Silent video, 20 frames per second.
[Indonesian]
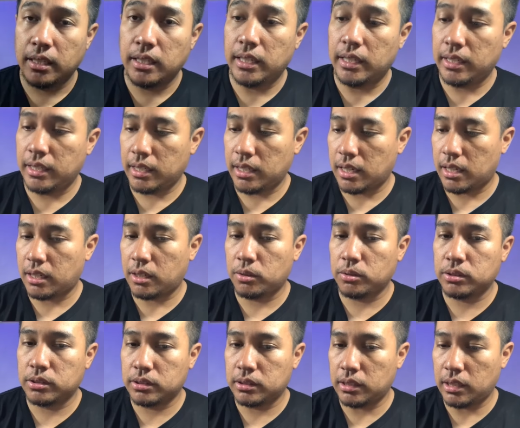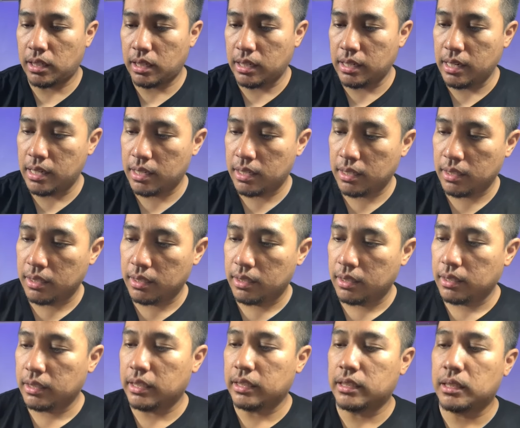ini harus ada
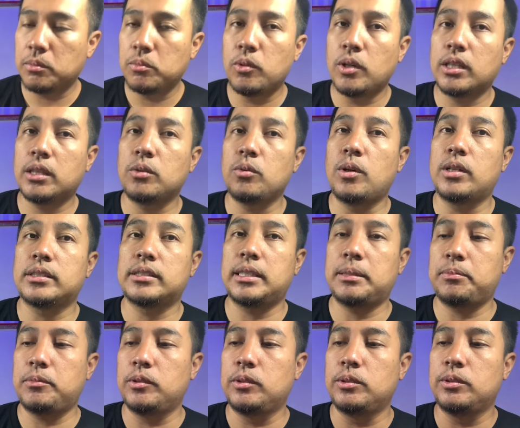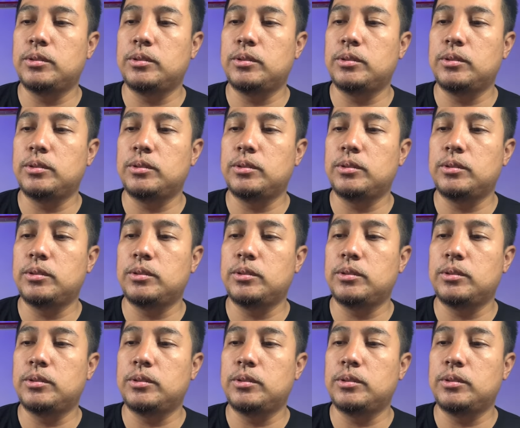kita buat dua step dulu